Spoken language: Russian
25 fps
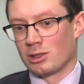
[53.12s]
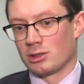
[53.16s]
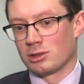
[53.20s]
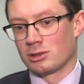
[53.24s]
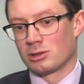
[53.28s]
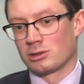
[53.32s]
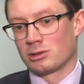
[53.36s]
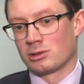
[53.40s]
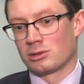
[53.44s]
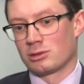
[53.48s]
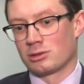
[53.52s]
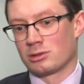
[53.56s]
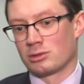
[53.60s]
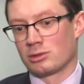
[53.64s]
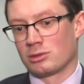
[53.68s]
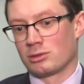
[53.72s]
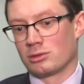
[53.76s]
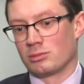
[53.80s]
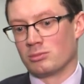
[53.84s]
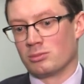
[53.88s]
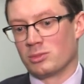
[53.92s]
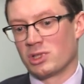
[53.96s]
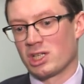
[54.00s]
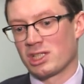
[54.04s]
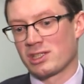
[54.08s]
Э,
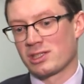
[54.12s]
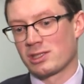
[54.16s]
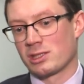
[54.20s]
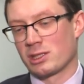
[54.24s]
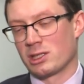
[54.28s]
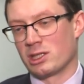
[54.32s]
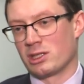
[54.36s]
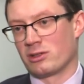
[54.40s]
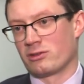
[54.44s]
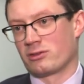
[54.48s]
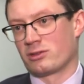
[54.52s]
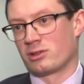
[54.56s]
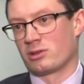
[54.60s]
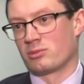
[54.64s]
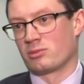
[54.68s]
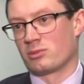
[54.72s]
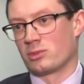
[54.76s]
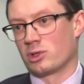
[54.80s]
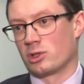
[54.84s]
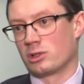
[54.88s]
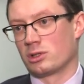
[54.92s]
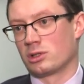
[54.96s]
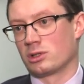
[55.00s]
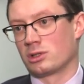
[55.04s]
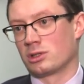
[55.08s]
мы
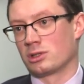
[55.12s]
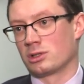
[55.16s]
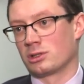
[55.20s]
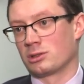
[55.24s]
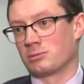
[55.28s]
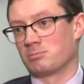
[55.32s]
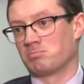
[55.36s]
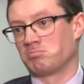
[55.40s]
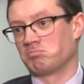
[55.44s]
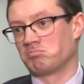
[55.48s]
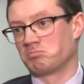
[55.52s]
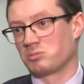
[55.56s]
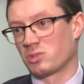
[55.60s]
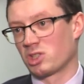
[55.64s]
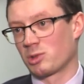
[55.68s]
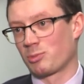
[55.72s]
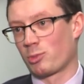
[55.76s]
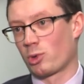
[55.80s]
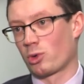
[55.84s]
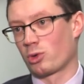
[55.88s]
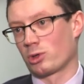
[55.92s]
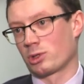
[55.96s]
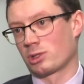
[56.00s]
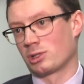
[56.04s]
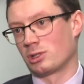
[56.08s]
оцениваем э,
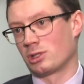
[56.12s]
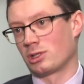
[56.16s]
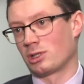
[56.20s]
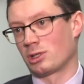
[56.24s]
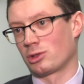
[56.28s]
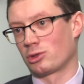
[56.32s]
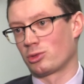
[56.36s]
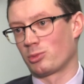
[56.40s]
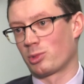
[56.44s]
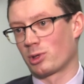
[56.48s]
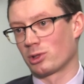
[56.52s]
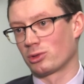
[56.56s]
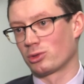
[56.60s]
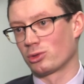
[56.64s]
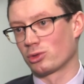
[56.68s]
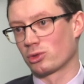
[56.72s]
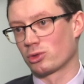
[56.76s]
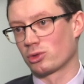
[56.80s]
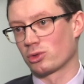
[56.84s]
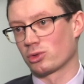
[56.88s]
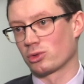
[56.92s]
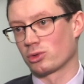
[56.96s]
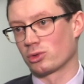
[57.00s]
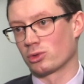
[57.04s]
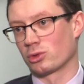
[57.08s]
спрос на нашу
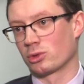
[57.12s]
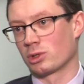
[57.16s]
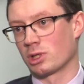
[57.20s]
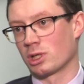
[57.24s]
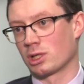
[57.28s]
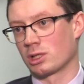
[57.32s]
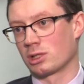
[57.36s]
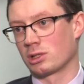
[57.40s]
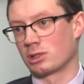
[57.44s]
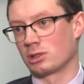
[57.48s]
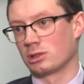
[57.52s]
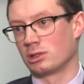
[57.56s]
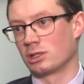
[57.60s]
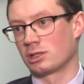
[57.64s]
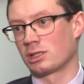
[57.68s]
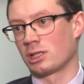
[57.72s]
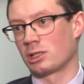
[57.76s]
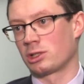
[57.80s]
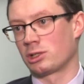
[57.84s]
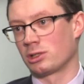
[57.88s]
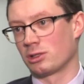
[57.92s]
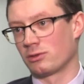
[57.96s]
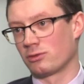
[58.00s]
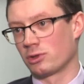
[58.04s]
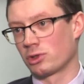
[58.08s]
продукцию как
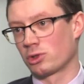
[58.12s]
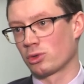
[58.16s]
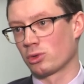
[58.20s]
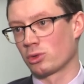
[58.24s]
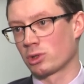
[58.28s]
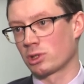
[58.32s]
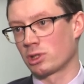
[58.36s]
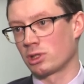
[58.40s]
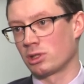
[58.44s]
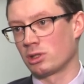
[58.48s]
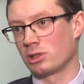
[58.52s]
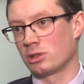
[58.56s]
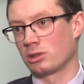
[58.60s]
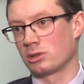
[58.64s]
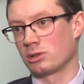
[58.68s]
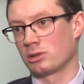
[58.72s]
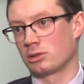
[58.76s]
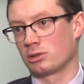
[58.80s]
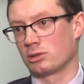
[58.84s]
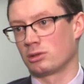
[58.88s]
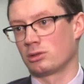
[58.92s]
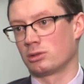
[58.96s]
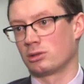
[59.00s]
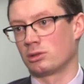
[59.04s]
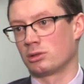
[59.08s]
достаточно высокий.
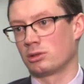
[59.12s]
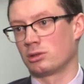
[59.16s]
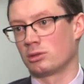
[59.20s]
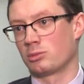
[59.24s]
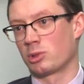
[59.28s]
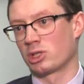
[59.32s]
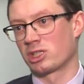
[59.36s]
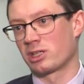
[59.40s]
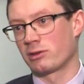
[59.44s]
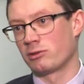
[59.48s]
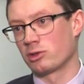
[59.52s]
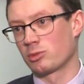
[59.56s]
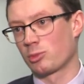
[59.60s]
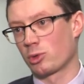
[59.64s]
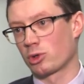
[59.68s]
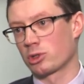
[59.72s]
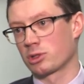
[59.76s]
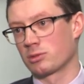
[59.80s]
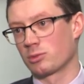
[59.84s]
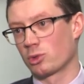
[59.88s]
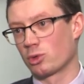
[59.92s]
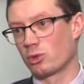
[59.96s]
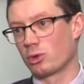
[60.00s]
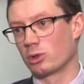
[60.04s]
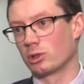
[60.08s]
Э, по сравнению с
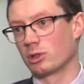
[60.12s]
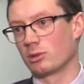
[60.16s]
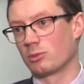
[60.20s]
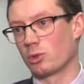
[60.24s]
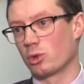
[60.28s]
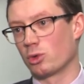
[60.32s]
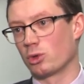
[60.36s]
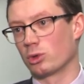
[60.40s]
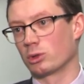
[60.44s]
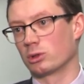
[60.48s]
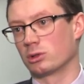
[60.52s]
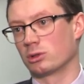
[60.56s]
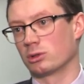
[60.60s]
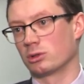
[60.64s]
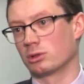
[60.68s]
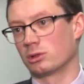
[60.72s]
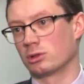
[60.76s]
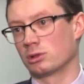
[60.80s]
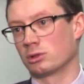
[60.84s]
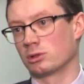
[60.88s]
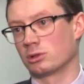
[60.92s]
прошлым годом он